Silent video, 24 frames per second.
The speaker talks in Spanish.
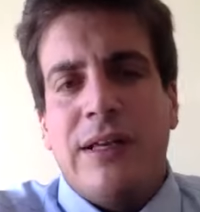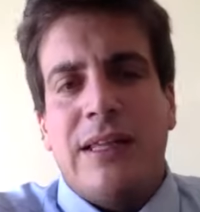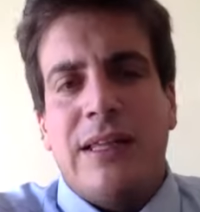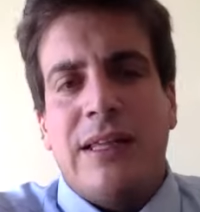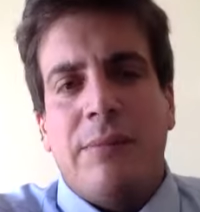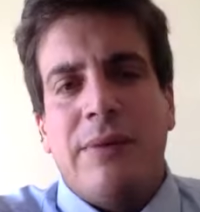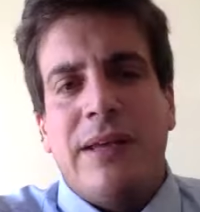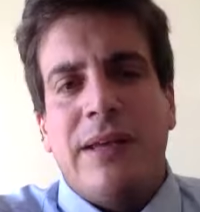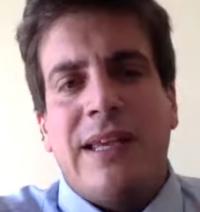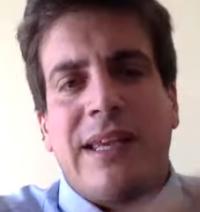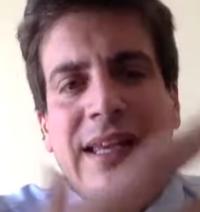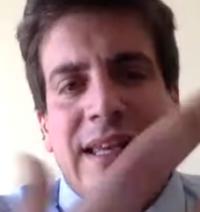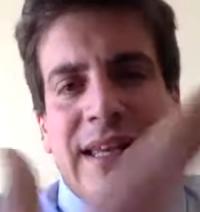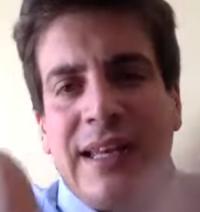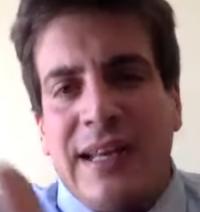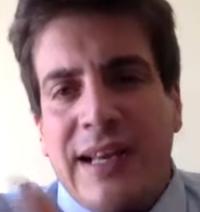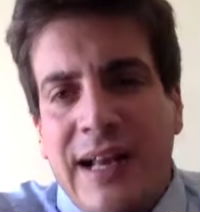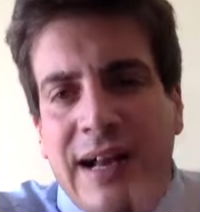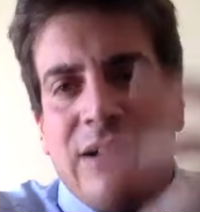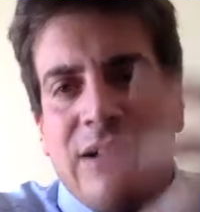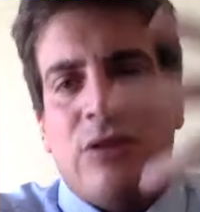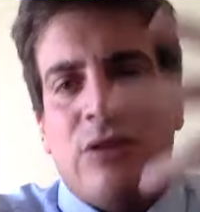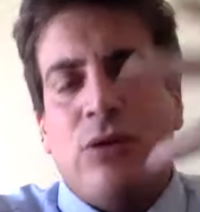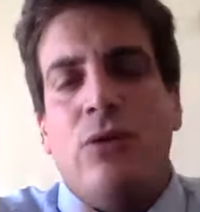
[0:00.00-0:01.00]
porque también
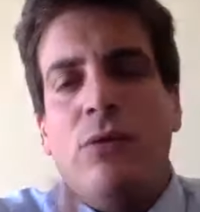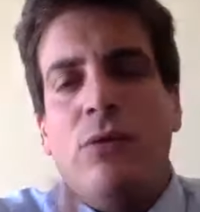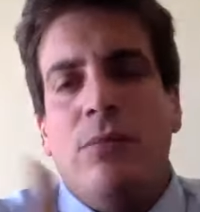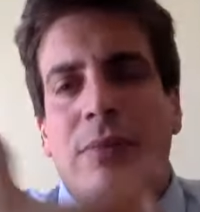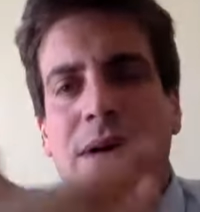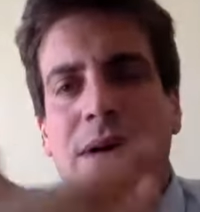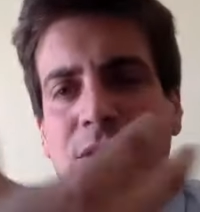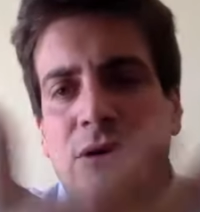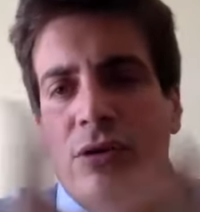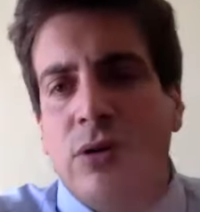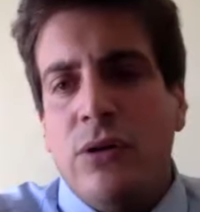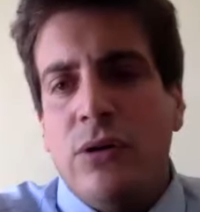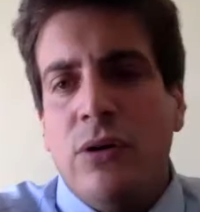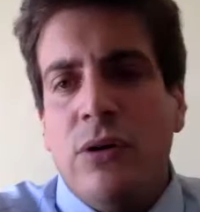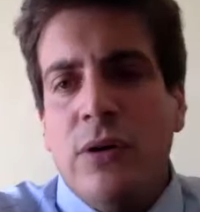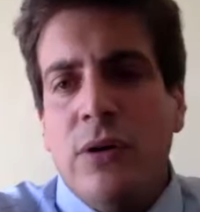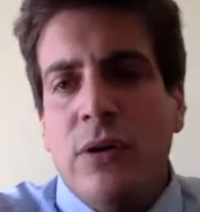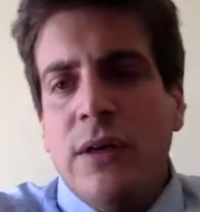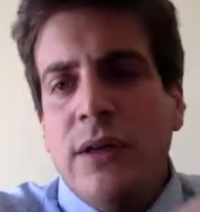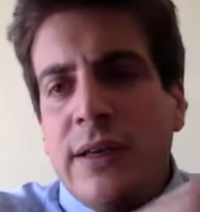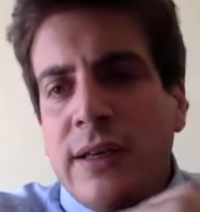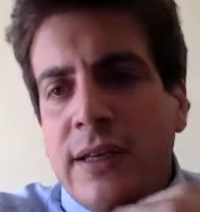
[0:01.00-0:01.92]
generaba todo un manto